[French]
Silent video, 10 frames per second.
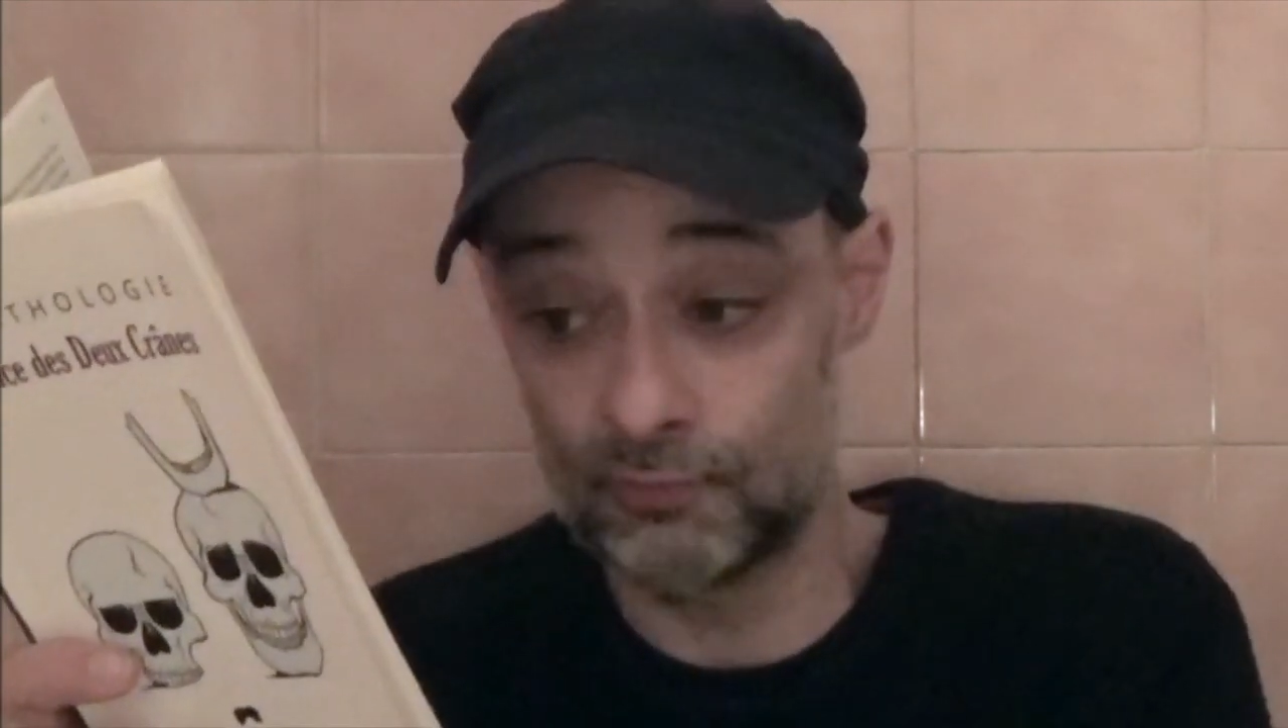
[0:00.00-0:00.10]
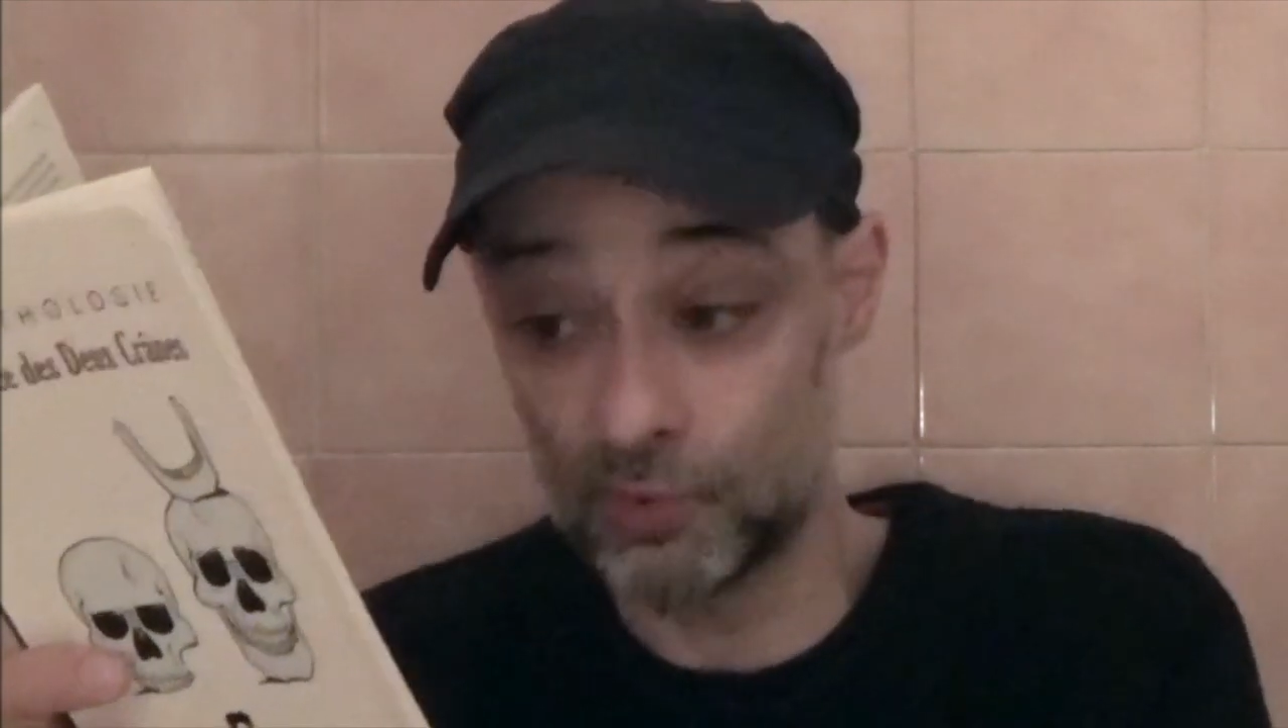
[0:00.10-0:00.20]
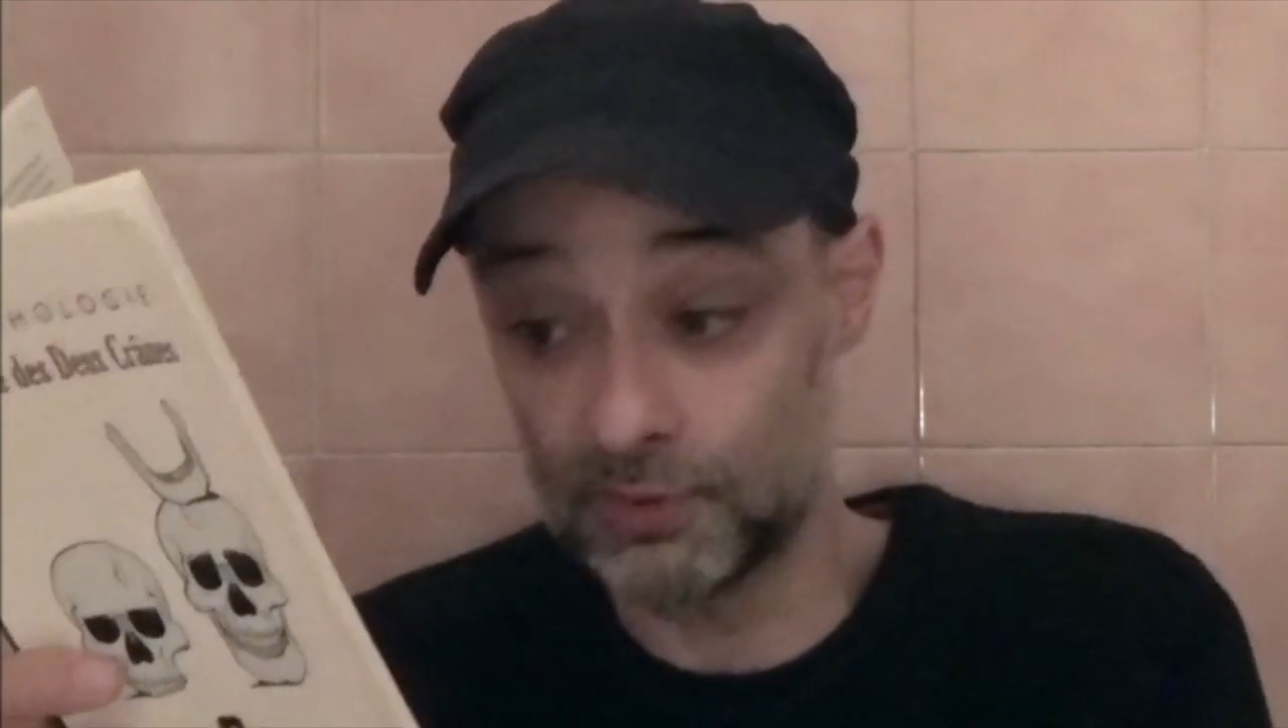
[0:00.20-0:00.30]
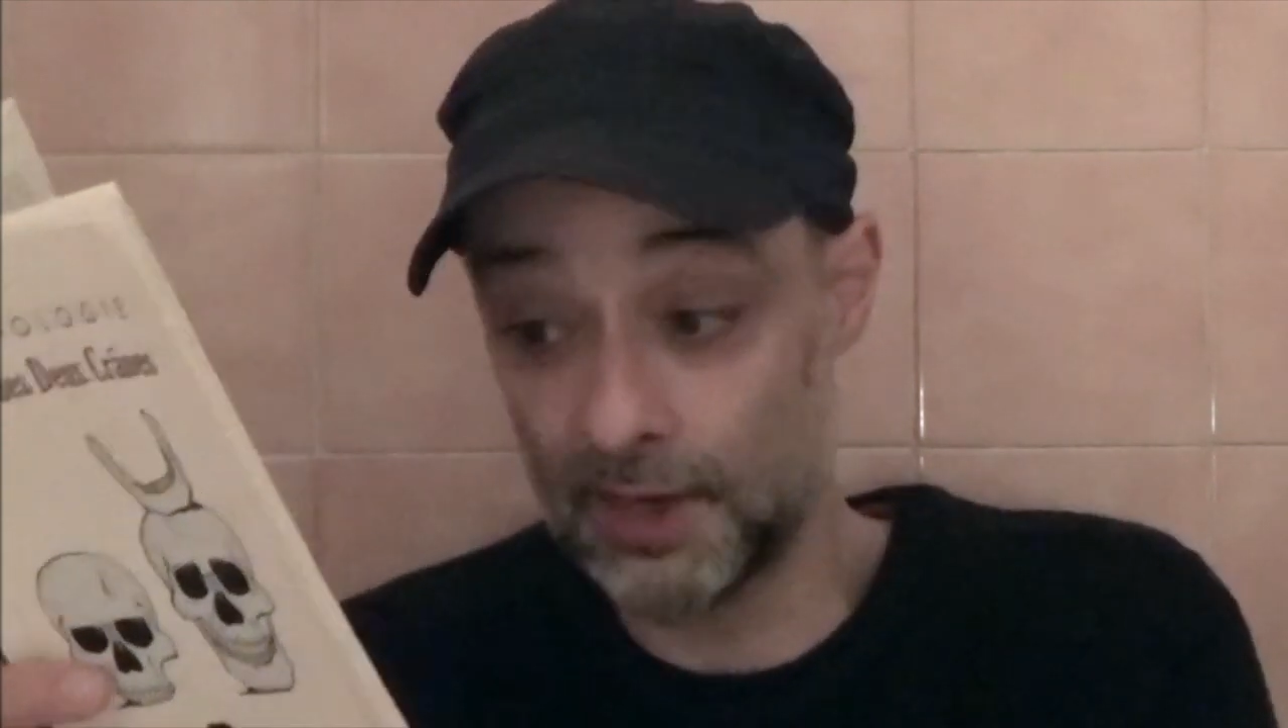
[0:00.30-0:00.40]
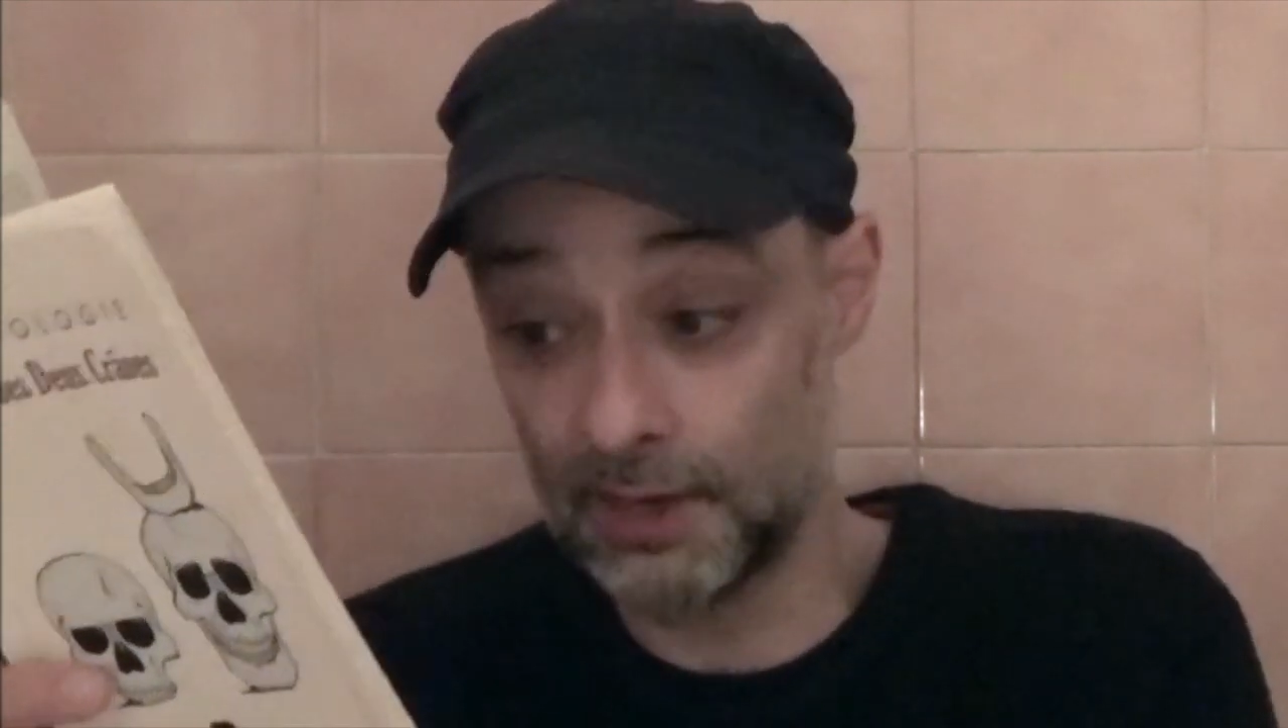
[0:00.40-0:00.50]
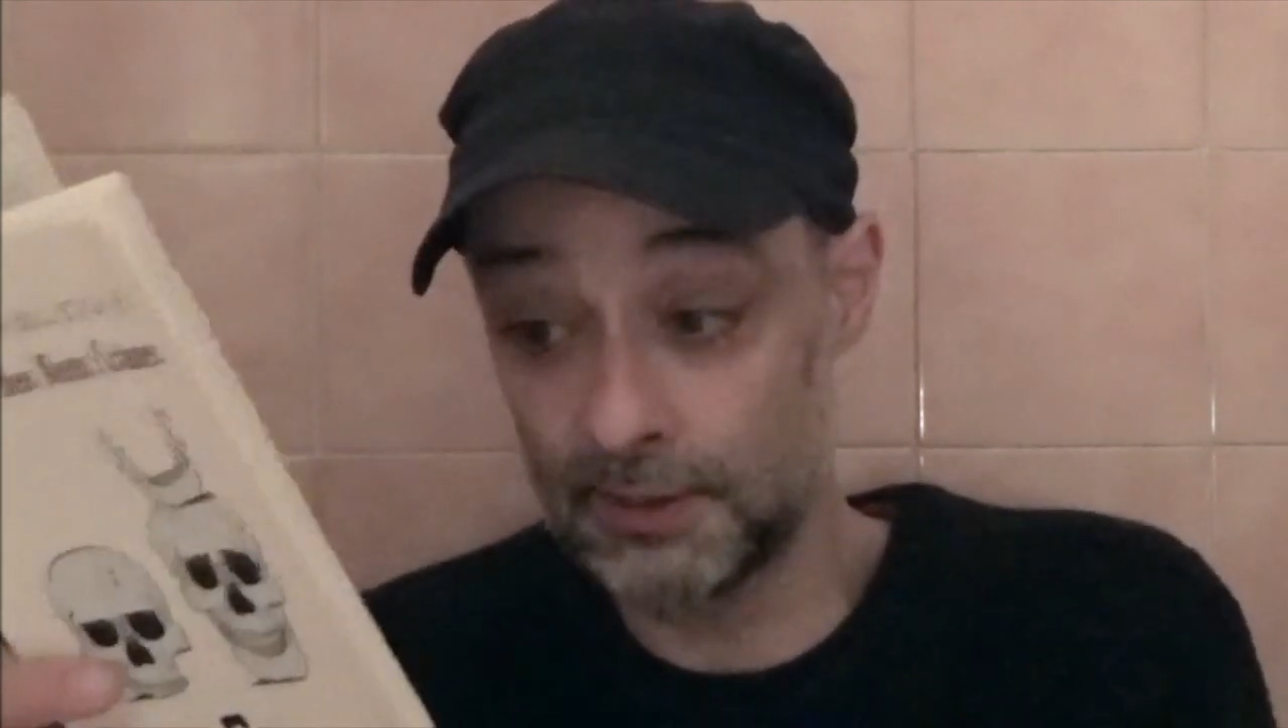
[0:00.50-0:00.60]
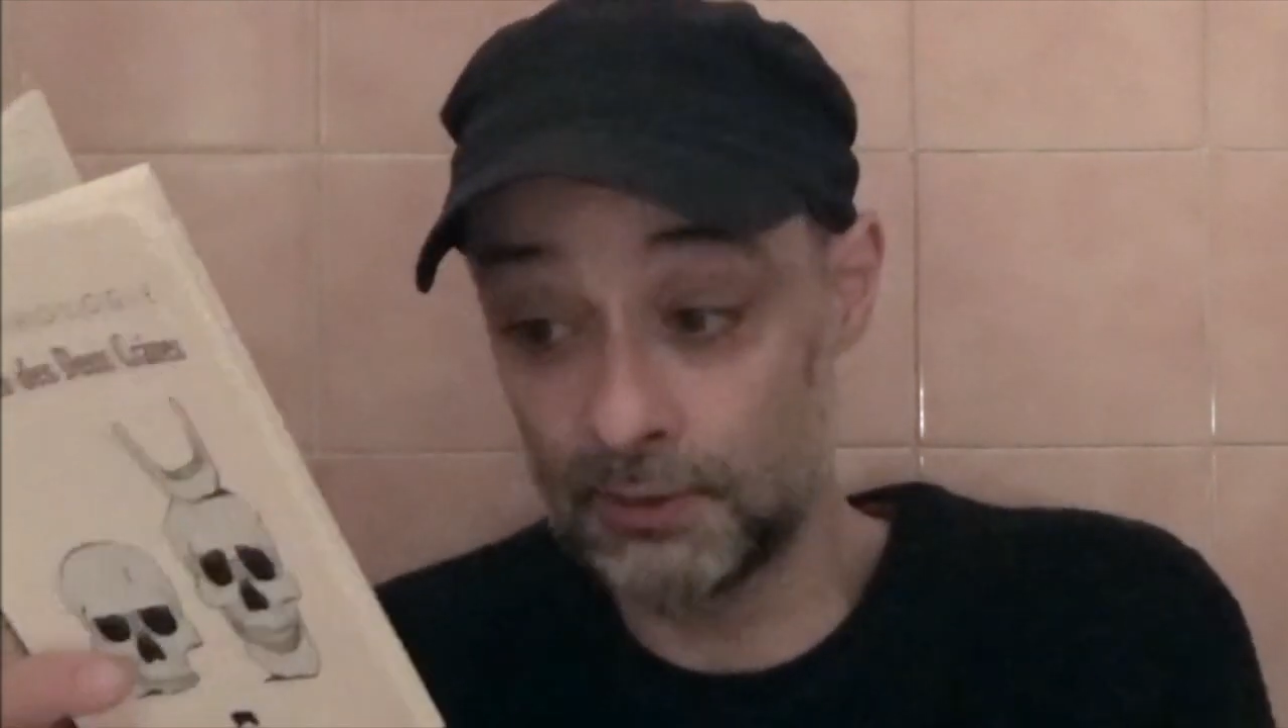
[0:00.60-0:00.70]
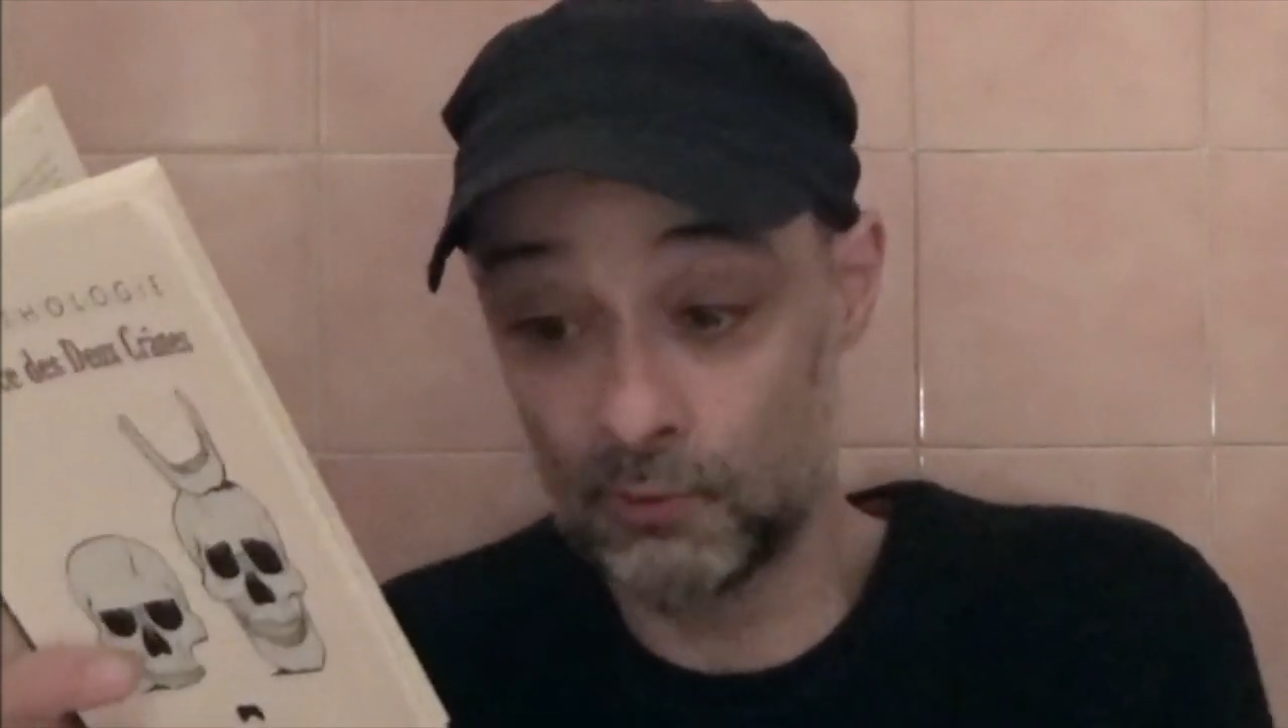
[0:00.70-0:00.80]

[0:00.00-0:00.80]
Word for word: moderne et